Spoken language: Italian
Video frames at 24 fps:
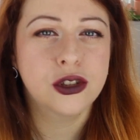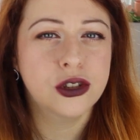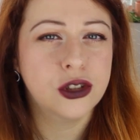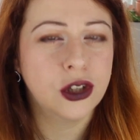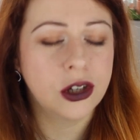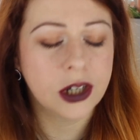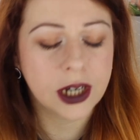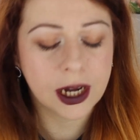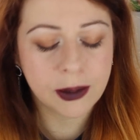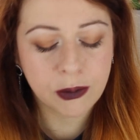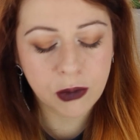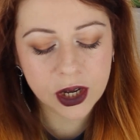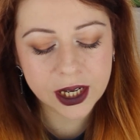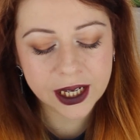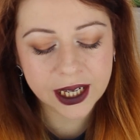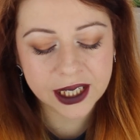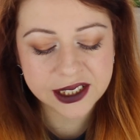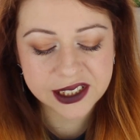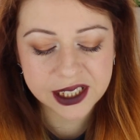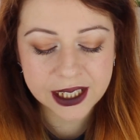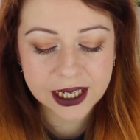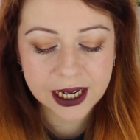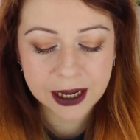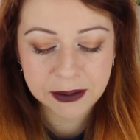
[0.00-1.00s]
Tornammo a
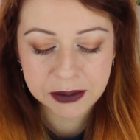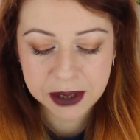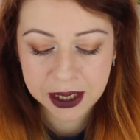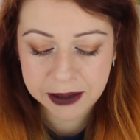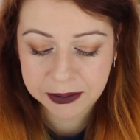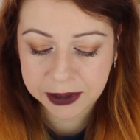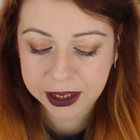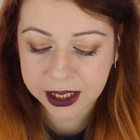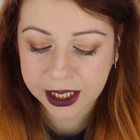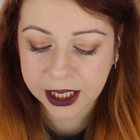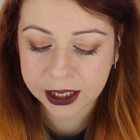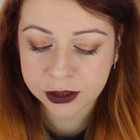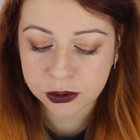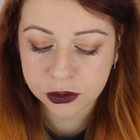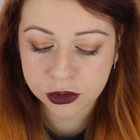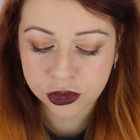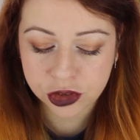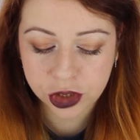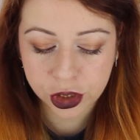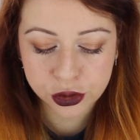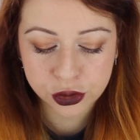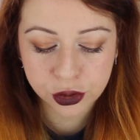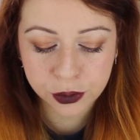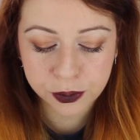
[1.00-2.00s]
casa della mia amica, ad un
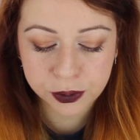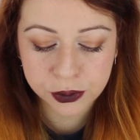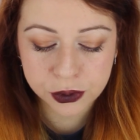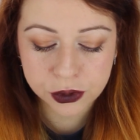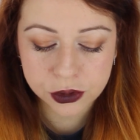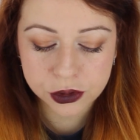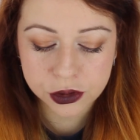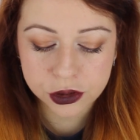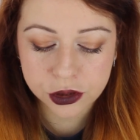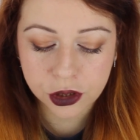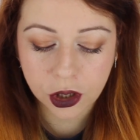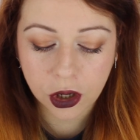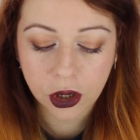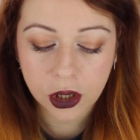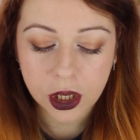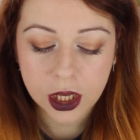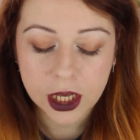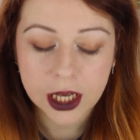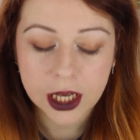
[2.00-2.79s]
certo punto